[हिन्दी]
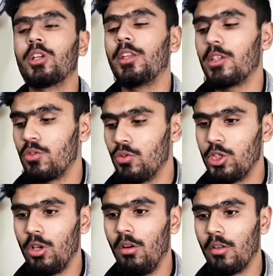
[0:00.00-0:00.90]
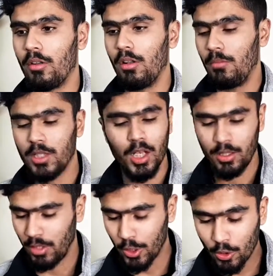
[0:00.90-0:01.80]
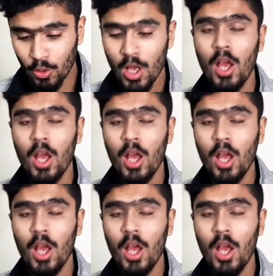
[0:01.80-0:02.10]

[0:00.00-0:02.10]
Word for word: करने की सोची और पता नहीं आई डोंट नो